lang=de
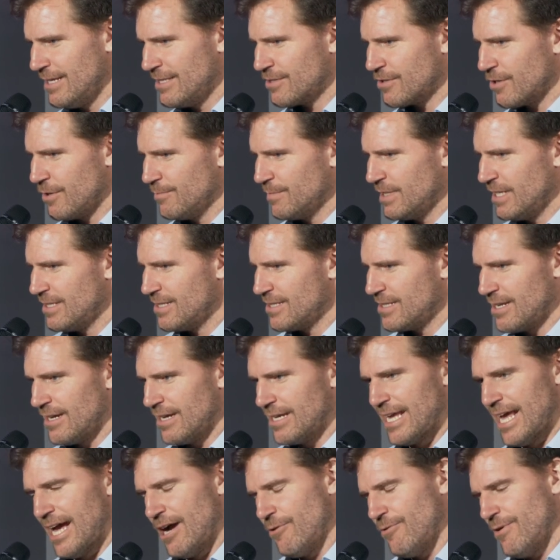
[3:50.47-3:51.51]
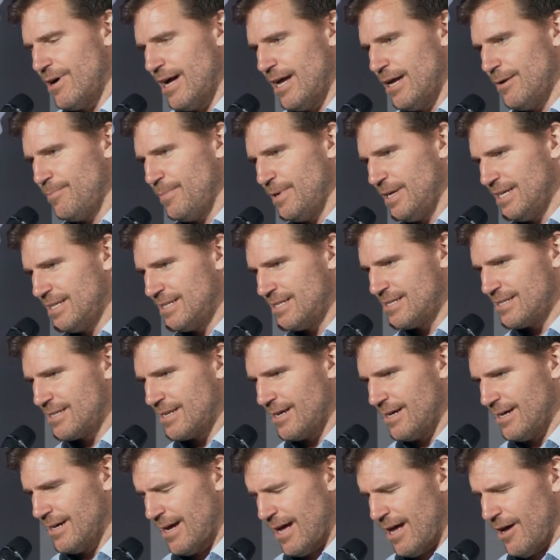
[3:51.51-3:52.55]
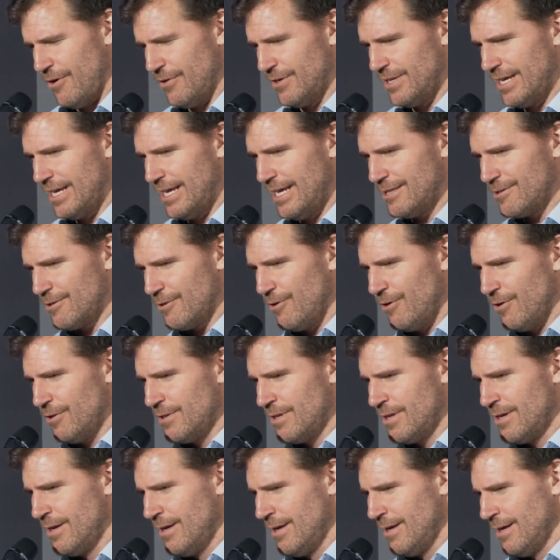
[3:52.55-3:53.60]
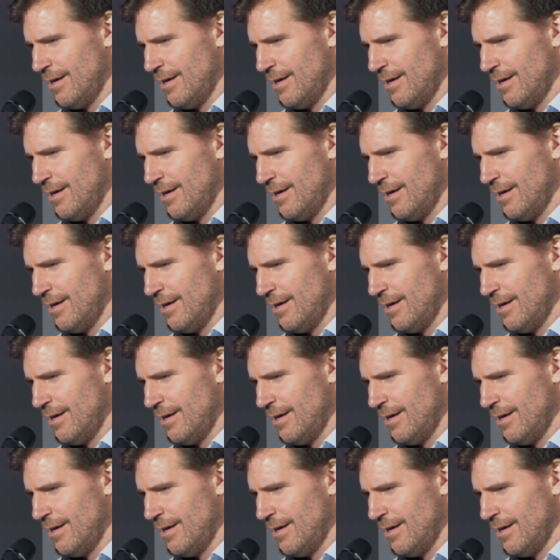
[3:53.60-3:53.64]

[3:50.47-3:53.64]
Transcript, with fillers: Es kommt jetzt der Jaguar I-Pace, der Audi e-tron